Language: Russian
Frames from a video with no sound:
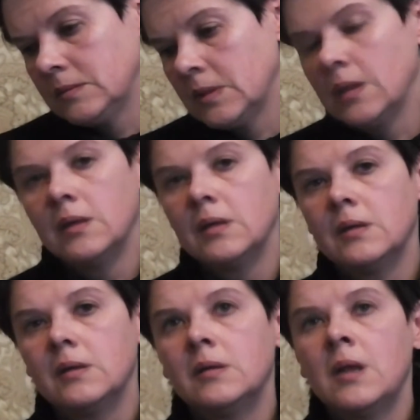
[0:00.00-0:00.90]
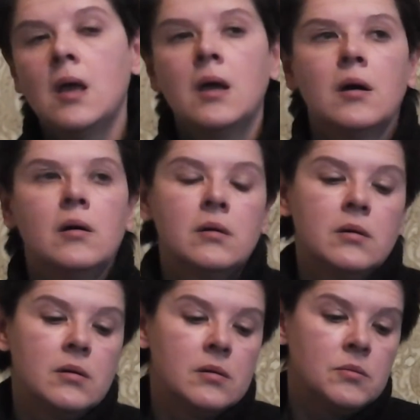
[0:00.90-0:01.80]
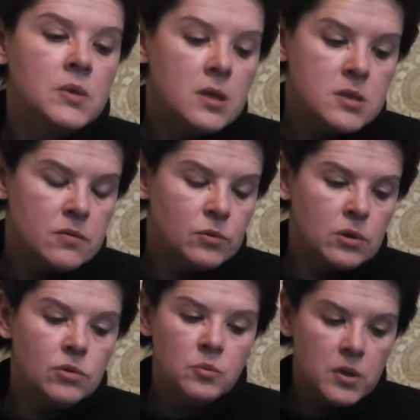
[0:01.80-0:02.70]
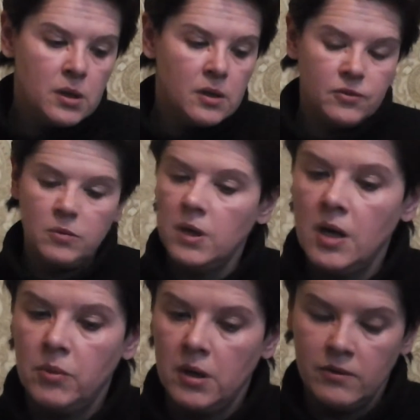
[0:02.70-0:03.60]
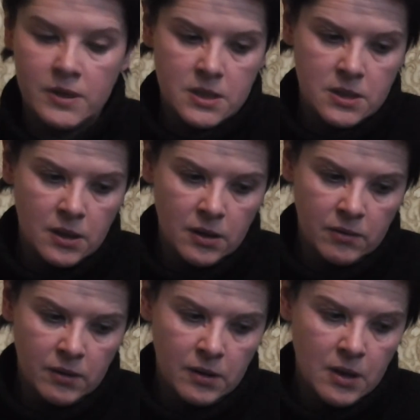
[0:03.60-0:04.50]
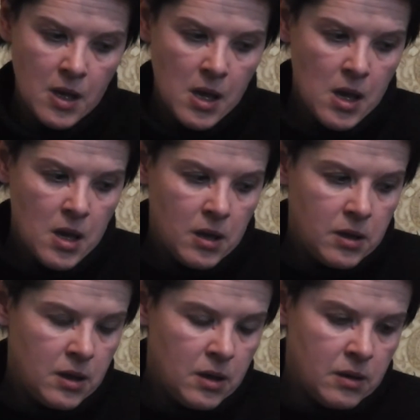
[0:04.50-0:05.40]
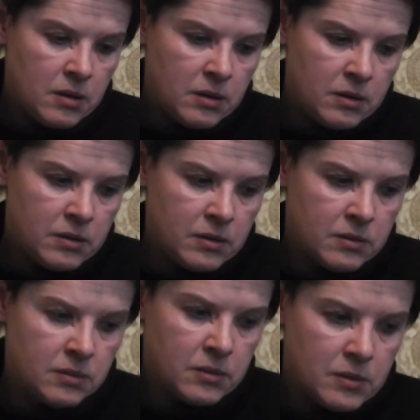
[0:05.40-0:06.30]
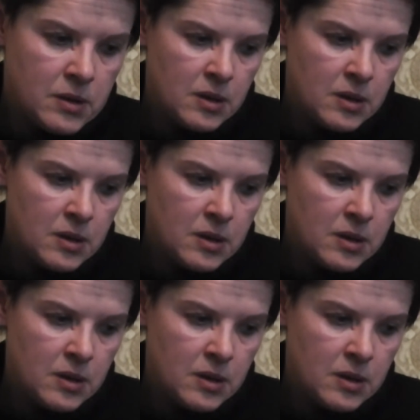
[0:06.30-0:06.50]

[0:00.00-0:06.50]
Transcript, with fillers: Назовите, пожалуйста. Э, меня зовут Людмила, фамилия моя Васильева. Угу. Я, Вы э, жительница